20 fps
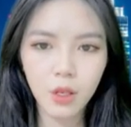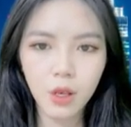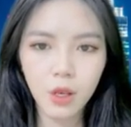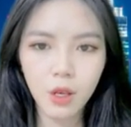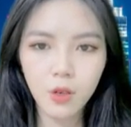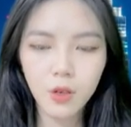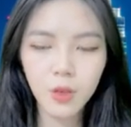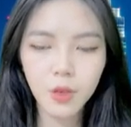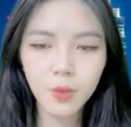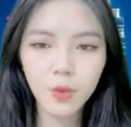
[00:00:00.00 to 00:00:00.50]

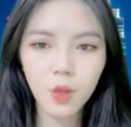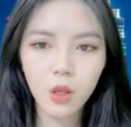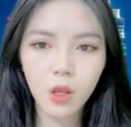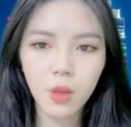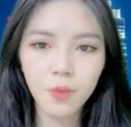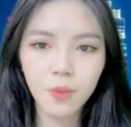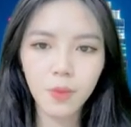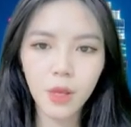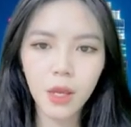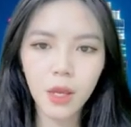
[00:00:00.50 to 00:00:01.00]

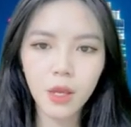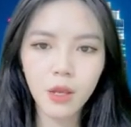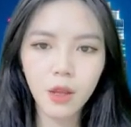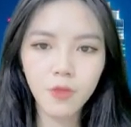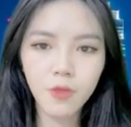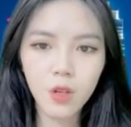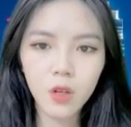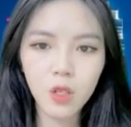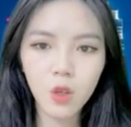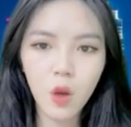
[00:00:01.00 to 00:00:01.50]
CryptoCompare đã
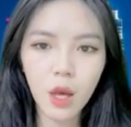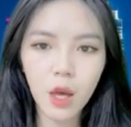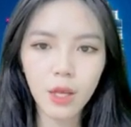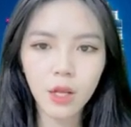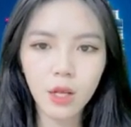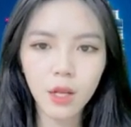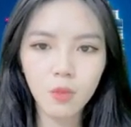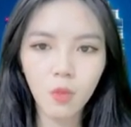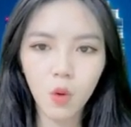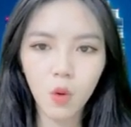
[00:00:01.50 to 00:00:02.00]
phân loại
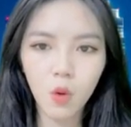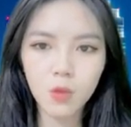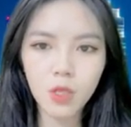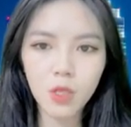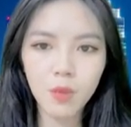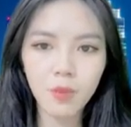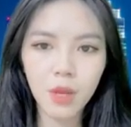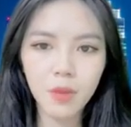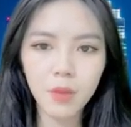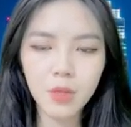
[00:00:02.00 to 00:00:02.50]
hơn
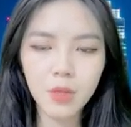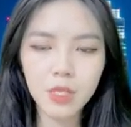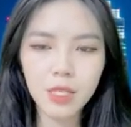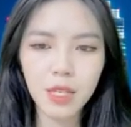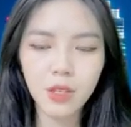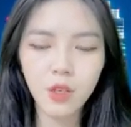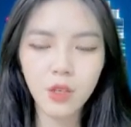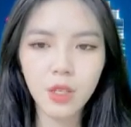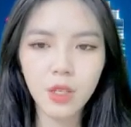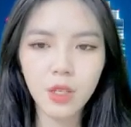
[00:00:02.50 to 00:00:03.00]
150 sàn
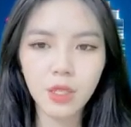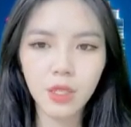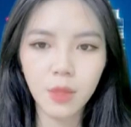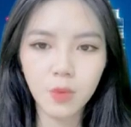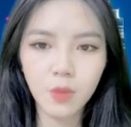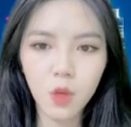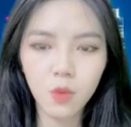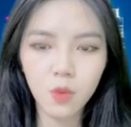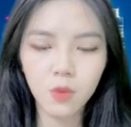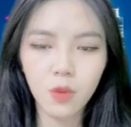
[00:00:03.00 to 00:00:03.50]
giao dịch tập
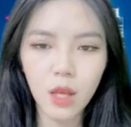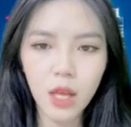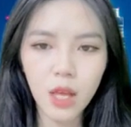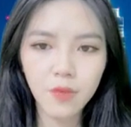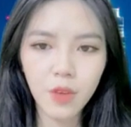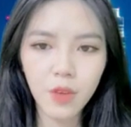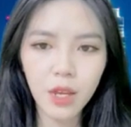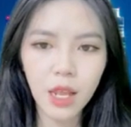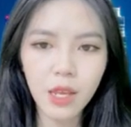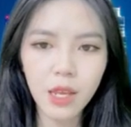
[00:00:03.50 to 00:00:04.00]
trung
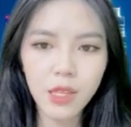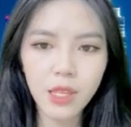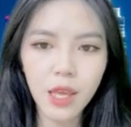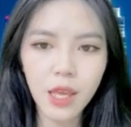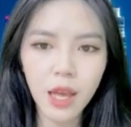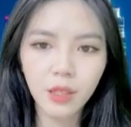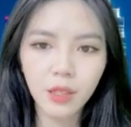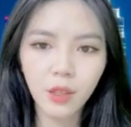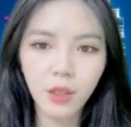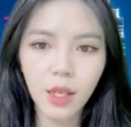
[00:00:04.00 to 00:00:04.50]
và đánh giá
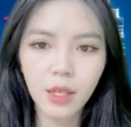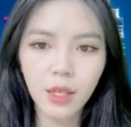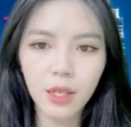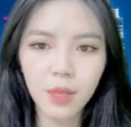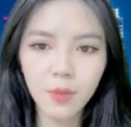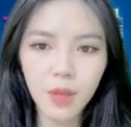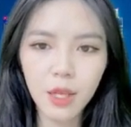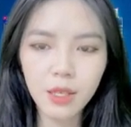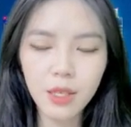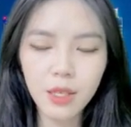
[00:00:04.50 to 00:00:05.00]
theo thang điểm
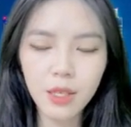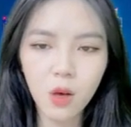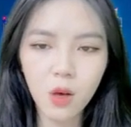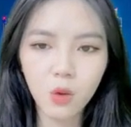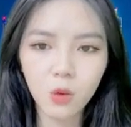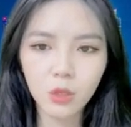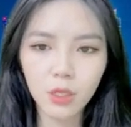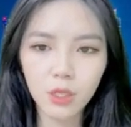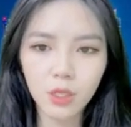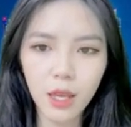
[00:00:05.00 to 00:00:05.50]
khác nhau
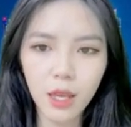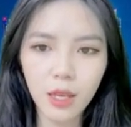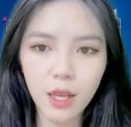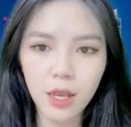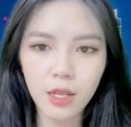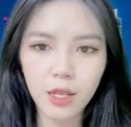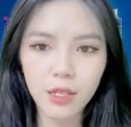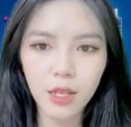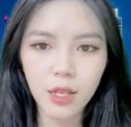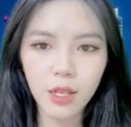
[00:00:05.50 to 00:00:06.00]
từ AA
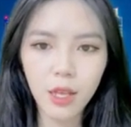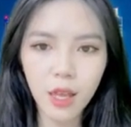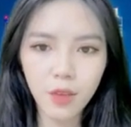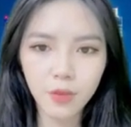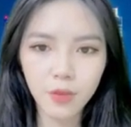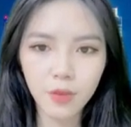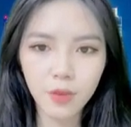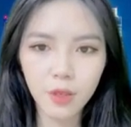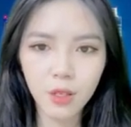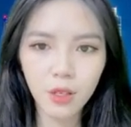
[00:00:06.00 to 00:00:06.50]
đến F.
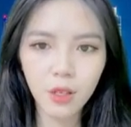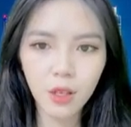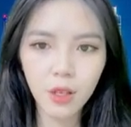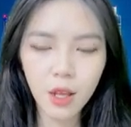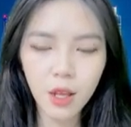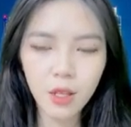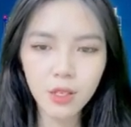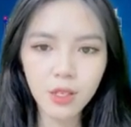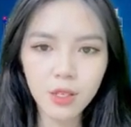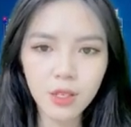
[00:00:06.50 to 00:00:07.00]

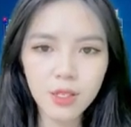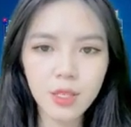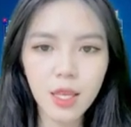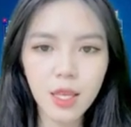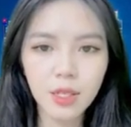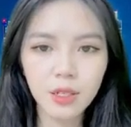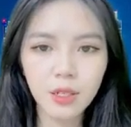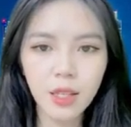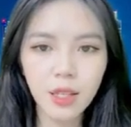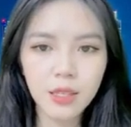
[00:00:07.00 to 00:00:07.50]
Những sàn
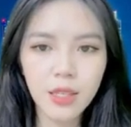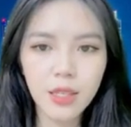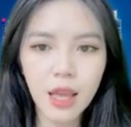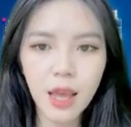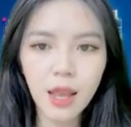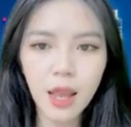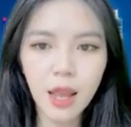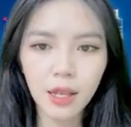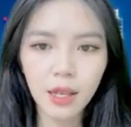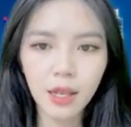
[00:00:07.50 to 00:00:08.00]
được đánh giá
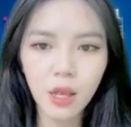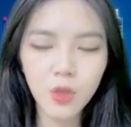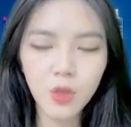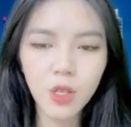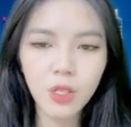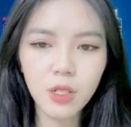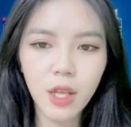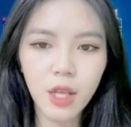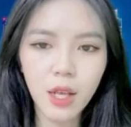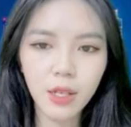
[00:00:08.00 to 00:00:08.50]
là cao nhất
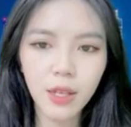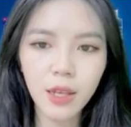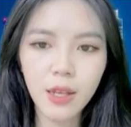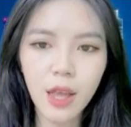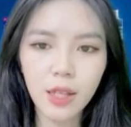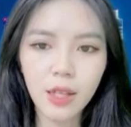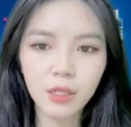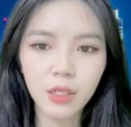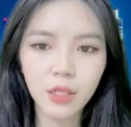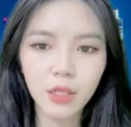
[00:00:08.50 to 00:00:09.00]
khi đạt
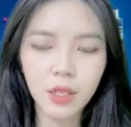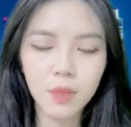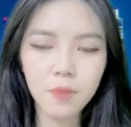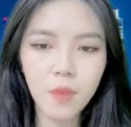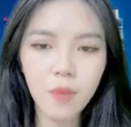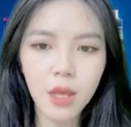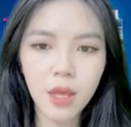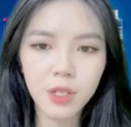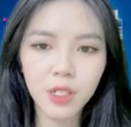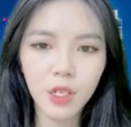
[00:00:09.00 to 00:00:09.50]
từ điểm B
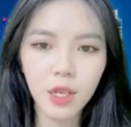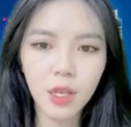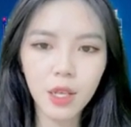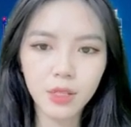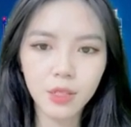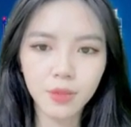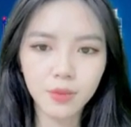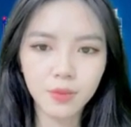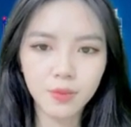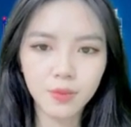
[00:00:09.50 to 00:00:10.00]
trở
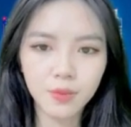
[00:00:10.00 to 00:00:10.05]
lên.